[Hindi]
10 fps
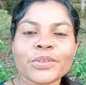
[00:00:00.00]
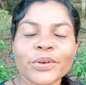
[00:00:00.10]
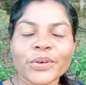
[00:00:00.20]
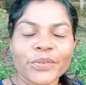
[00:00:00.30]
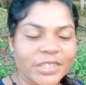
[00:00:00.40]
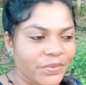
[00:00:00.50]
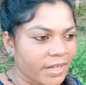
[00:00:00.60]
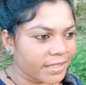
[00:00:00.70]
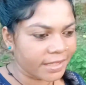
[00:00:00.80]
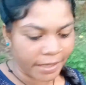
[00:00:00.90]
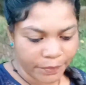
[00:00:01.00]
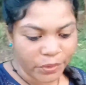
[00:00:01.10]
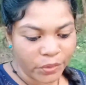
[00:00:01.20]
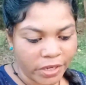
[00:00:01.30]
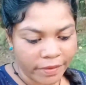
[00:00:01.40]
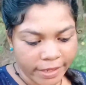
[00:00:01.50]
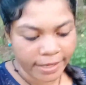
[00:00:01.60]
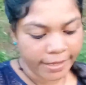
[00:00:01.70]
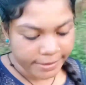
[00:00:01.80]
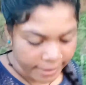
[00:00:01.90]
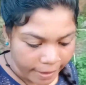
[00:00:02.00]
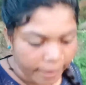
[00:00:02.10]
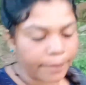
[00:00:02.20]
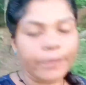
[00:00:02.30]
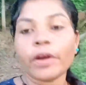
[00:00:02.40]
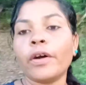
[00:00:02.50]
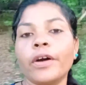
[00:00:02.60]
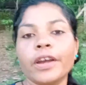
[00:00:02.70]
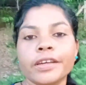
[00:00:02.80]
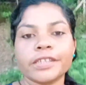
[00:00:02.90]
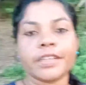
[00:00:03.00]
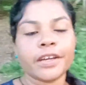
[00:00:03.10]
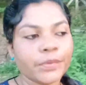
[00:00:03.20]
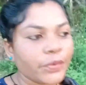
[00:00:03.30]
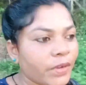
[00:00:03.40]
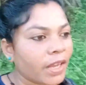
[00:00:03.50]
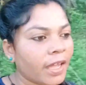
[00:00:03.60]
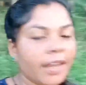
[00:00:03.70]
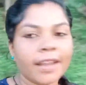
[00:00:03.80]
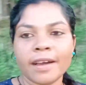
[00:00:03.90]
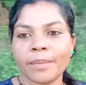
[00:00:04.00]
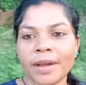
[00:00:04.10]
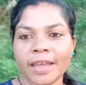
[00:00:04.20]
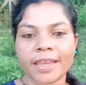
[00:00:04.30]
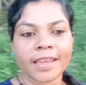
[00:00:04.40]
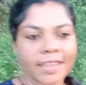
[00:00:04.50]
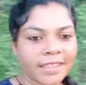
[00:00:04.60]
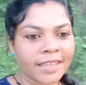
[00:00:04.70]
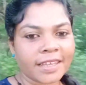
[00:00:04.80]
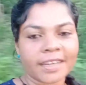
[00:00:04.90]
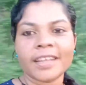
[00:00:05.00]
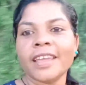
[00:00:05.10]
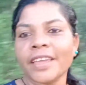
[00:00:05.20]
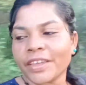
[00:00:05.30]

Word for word: तो बस फ्रेंड्स अभी होने वाला है शाम और अभी फ़िलहाल हम आए हैं इधर